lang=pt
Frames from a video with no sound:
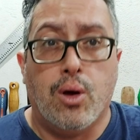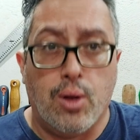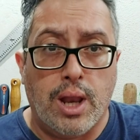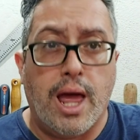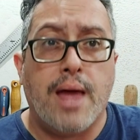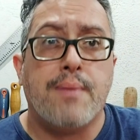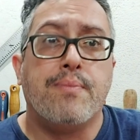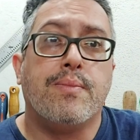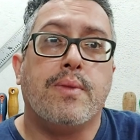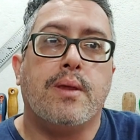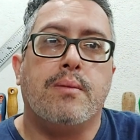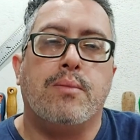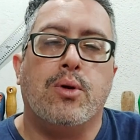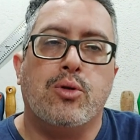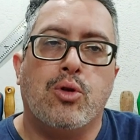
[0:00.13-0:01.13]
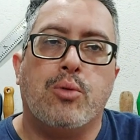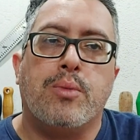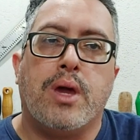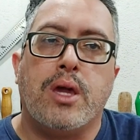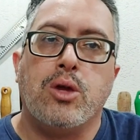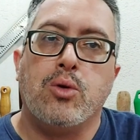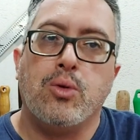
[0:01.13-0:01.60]
Olá, meu
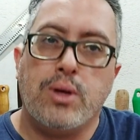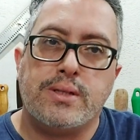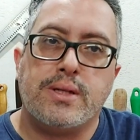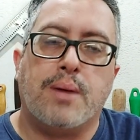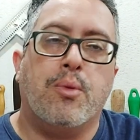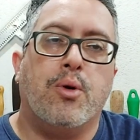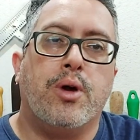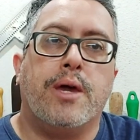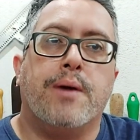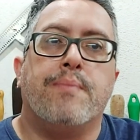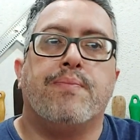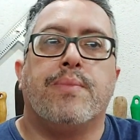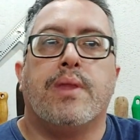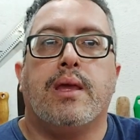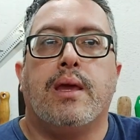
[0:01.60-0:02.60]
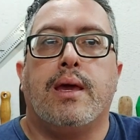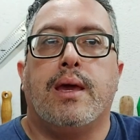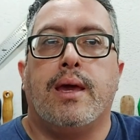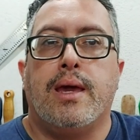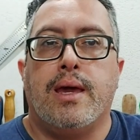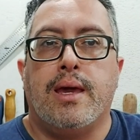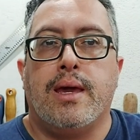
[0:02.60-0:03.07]
nome é Yuri Saboia.
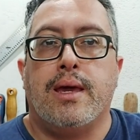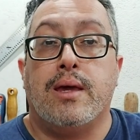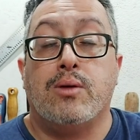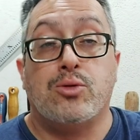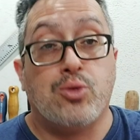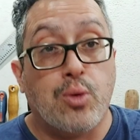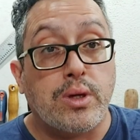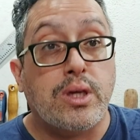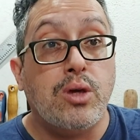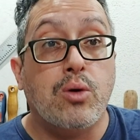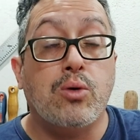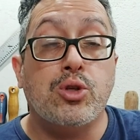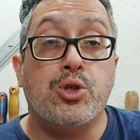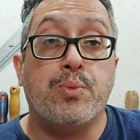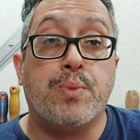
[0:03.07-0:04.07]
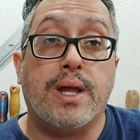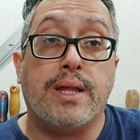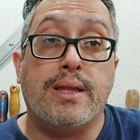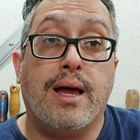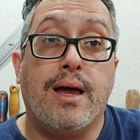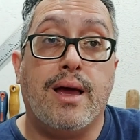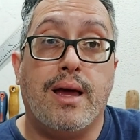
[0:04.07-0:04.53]
É, eu estou aqui hoje para
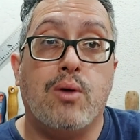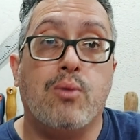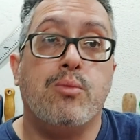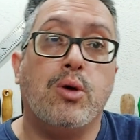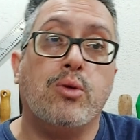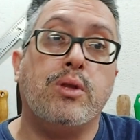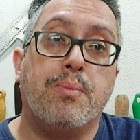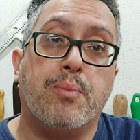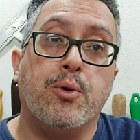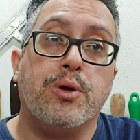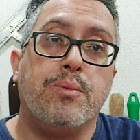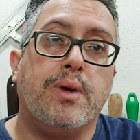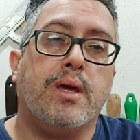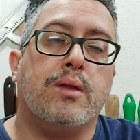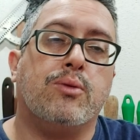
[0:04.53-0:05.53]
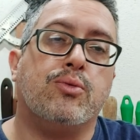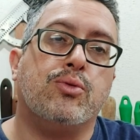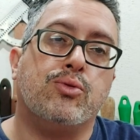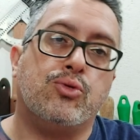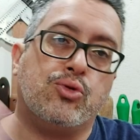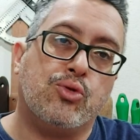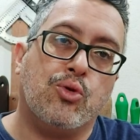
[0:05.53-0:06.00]
dar o meu depoimento
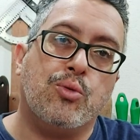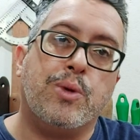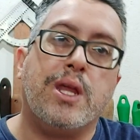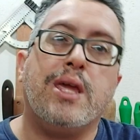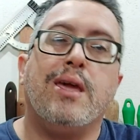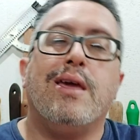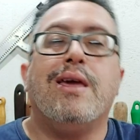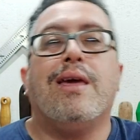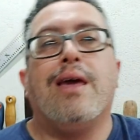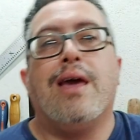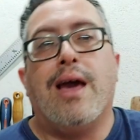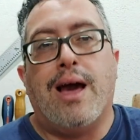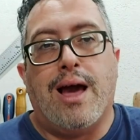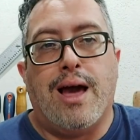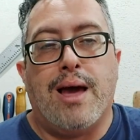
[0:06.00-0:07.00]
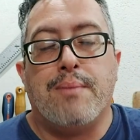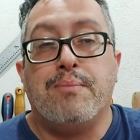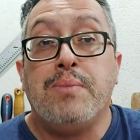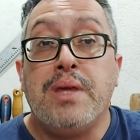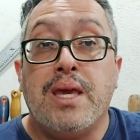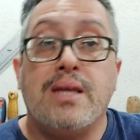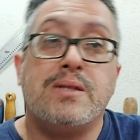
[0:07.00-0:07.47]
sobre a
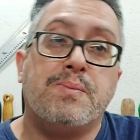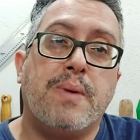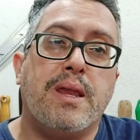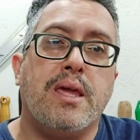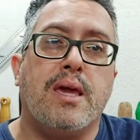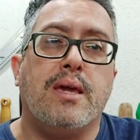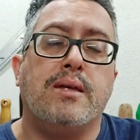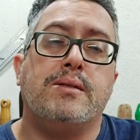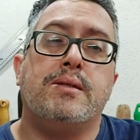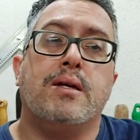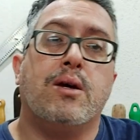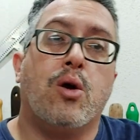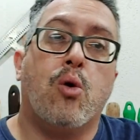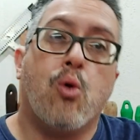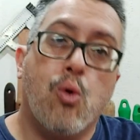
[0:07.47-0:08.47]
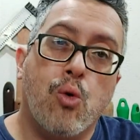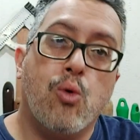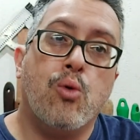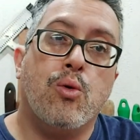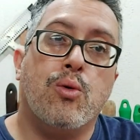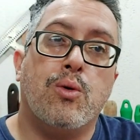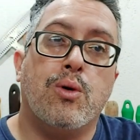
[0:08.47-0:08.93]
minha experiência
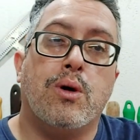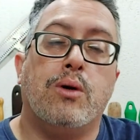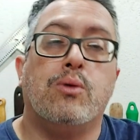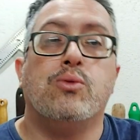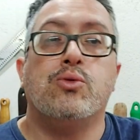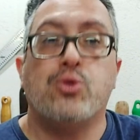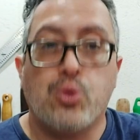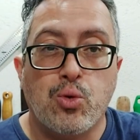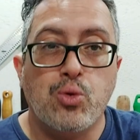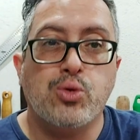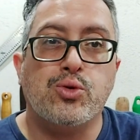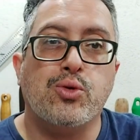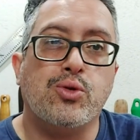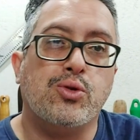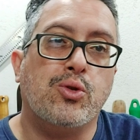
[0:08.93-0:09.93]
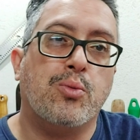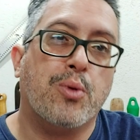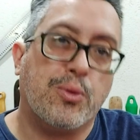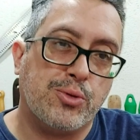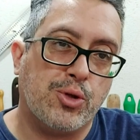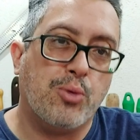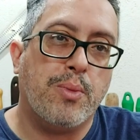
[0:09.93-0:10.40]
com os cursos do
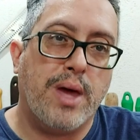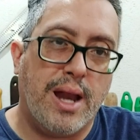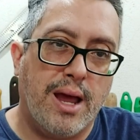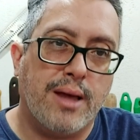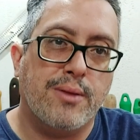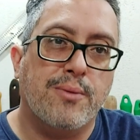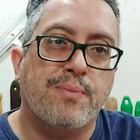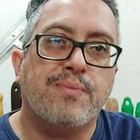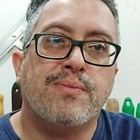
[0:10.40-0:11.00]
professor Berardo.